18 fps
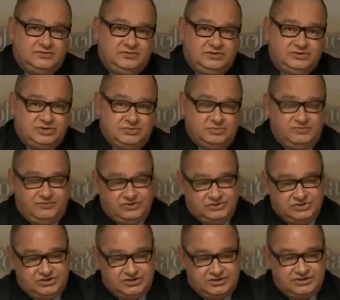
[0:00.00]
chwili się mówi,
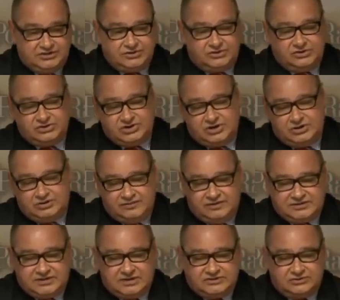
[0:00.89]
czyli z jednej strony
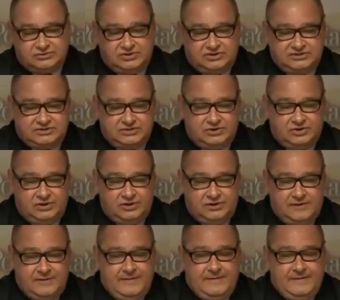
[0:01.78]
Żarnowiec, a z drugiej strony